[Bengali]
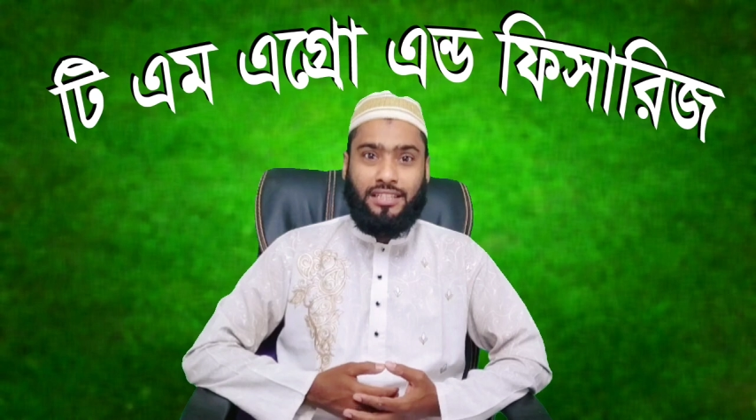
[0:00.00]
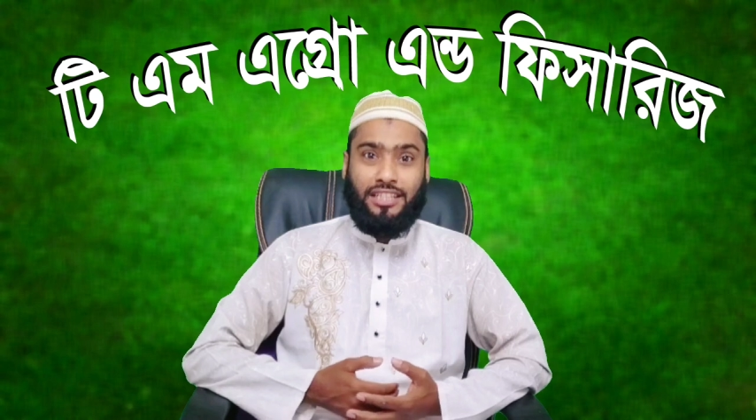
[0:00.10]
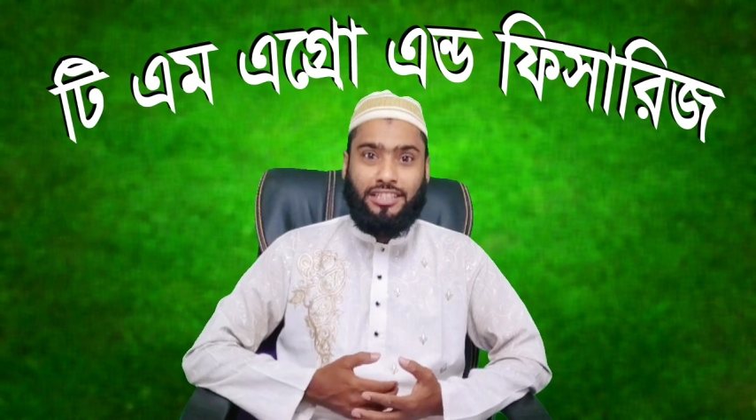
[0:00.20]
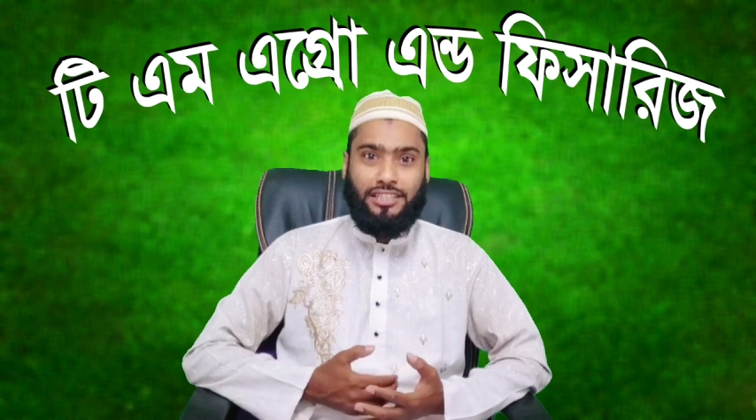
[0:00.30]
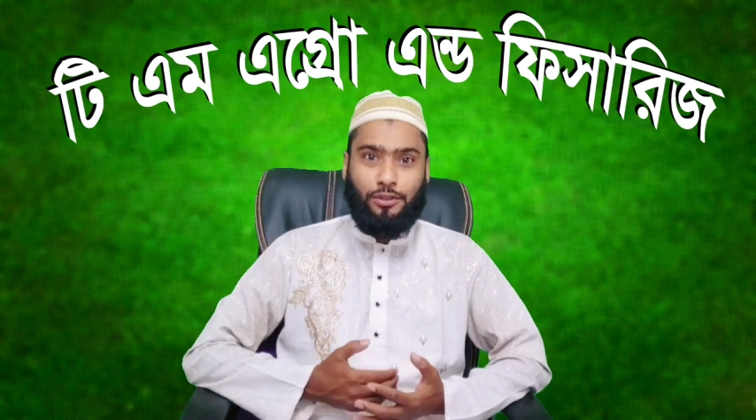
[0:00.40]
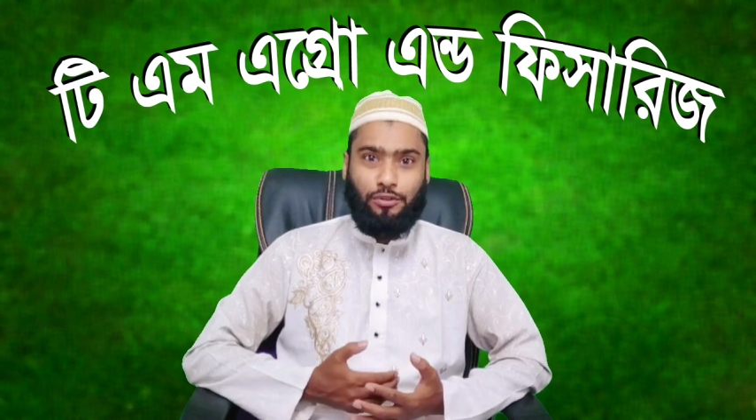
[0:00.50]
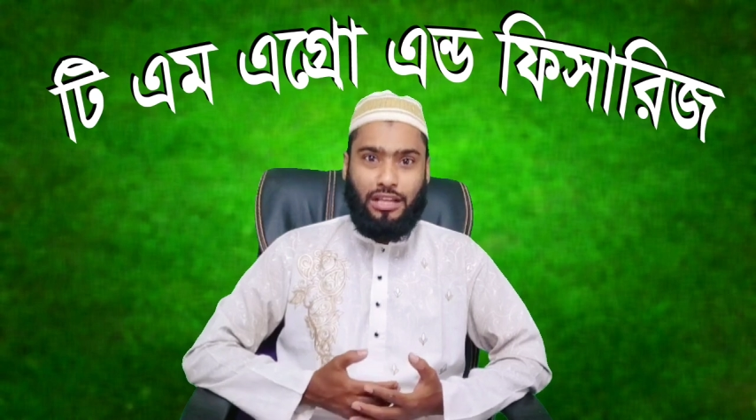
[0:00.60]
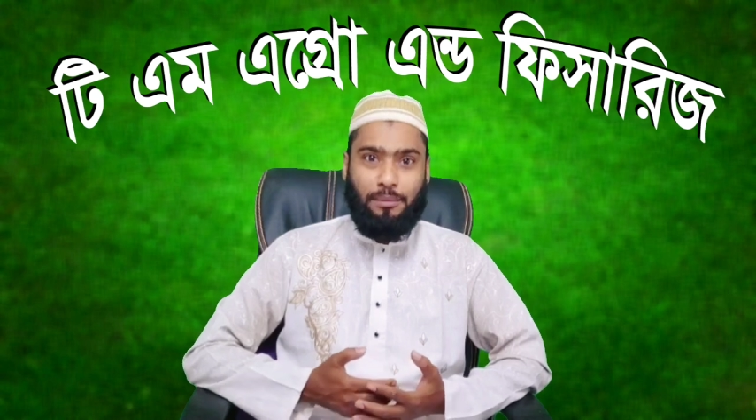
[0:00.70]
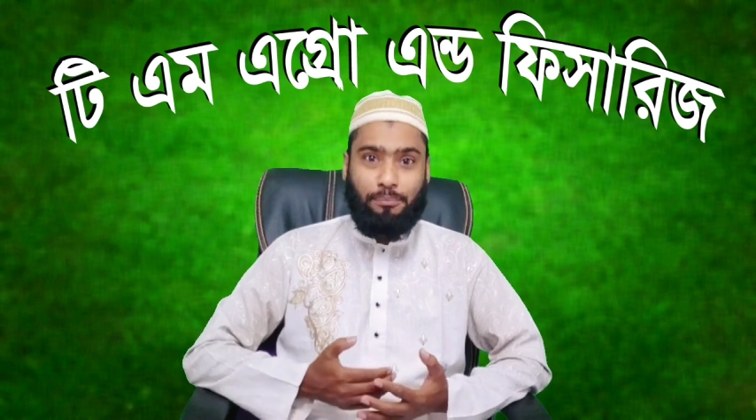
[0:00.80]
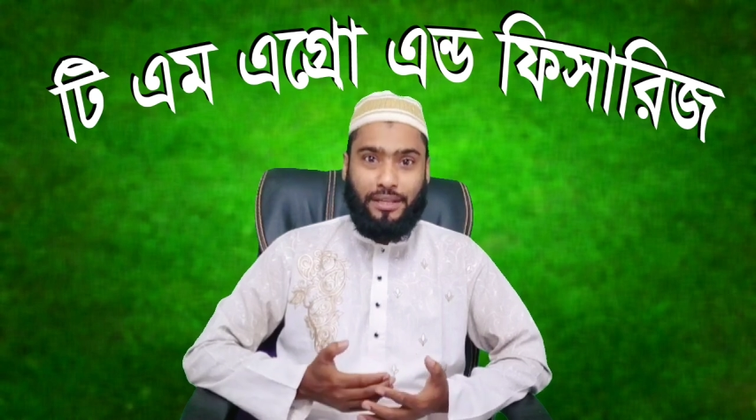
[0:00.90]
তিরিশটি
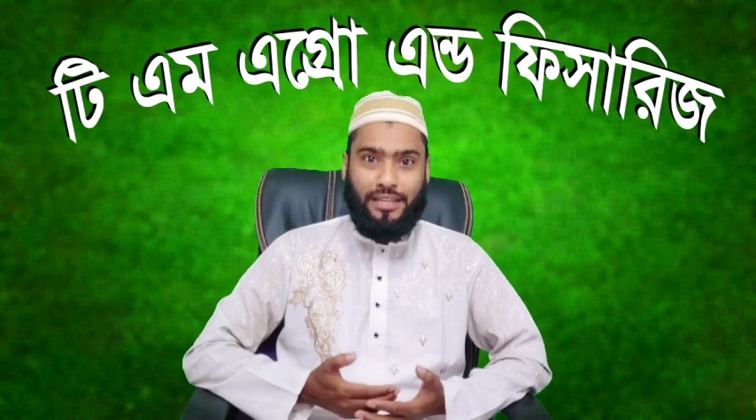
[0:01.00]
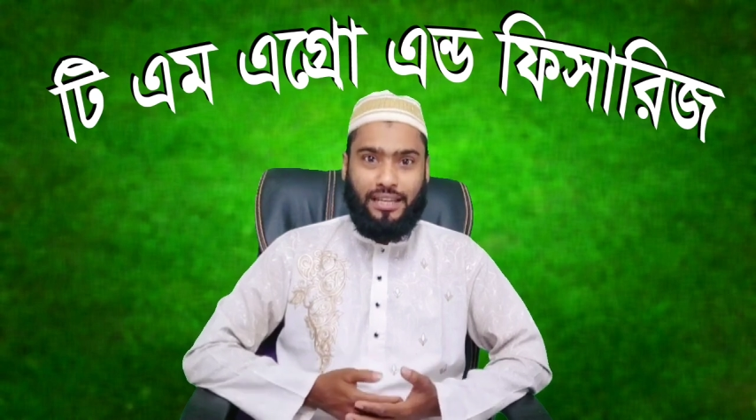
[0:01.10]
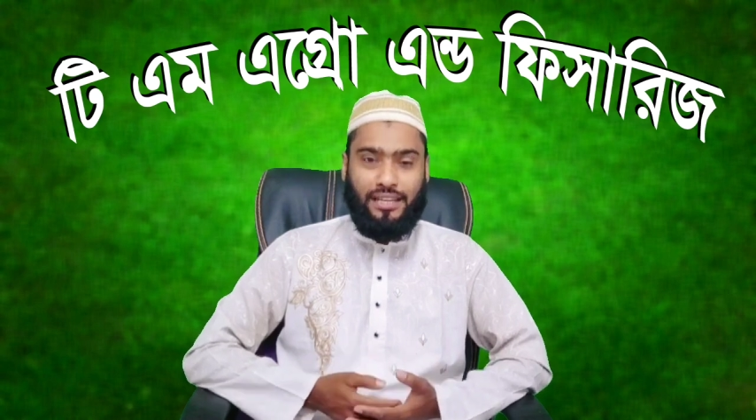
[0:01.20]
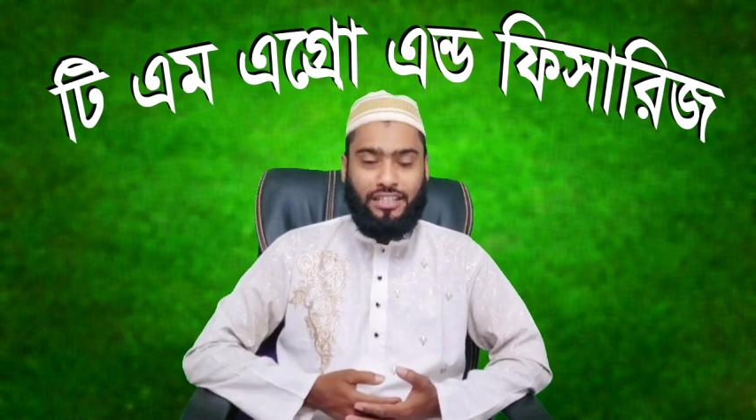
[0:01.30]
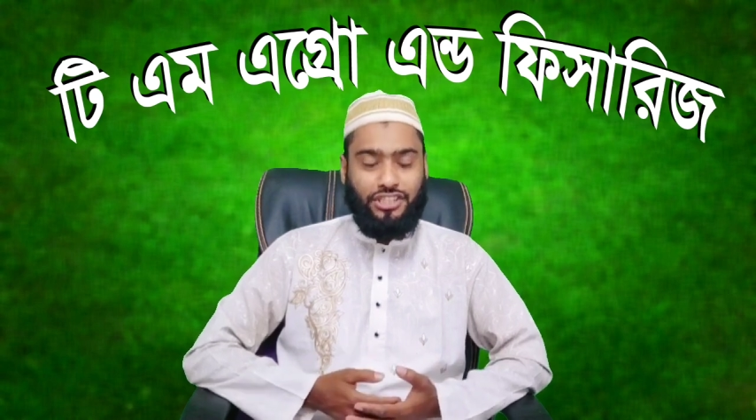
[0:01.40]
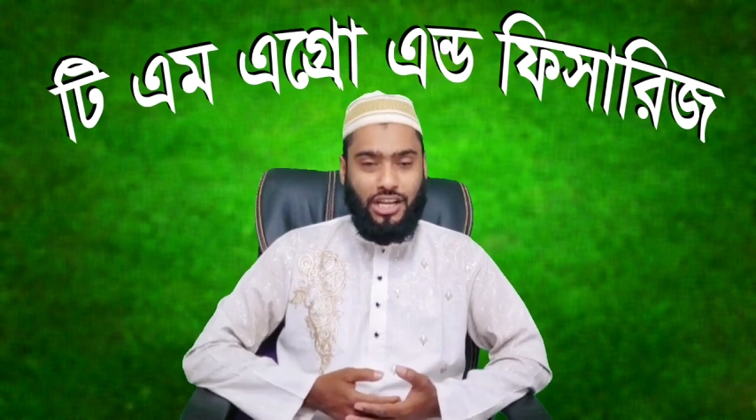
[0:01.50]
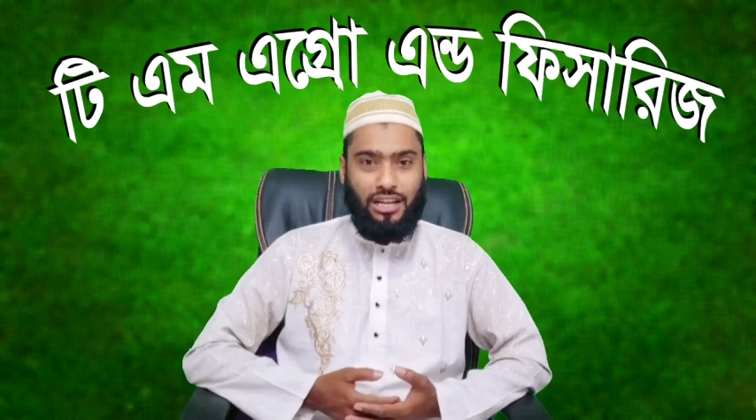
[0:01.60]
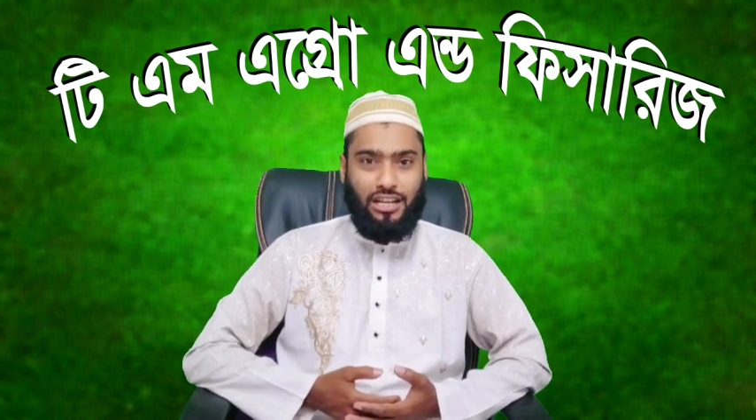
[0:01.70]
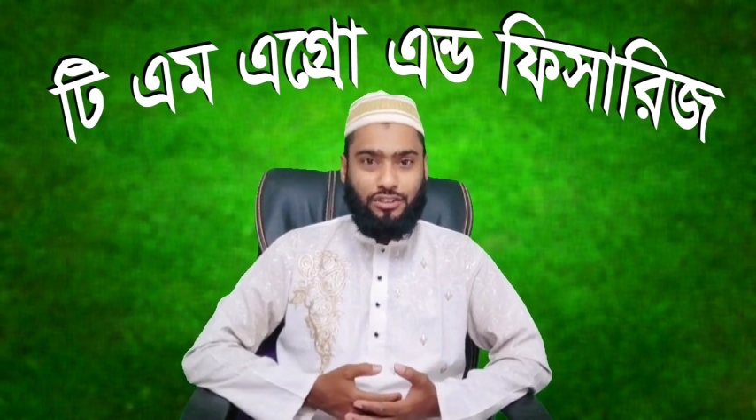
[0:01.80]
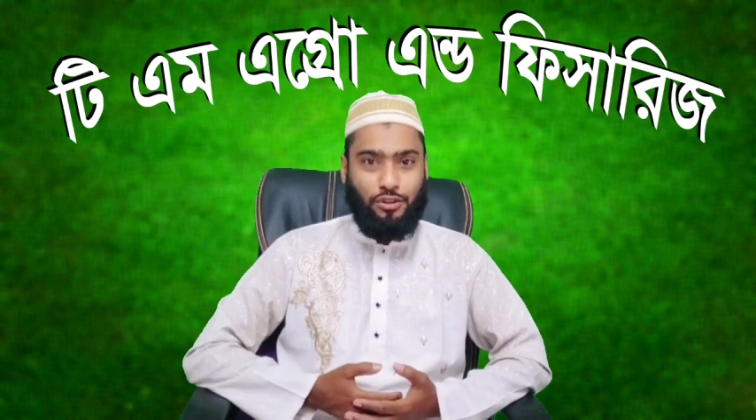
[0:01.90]
রোজা পেরিয়ে
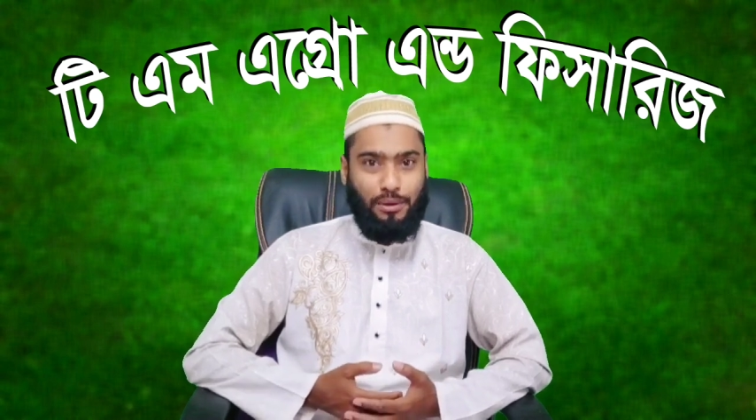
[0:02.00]
ইনশাআল্লাহ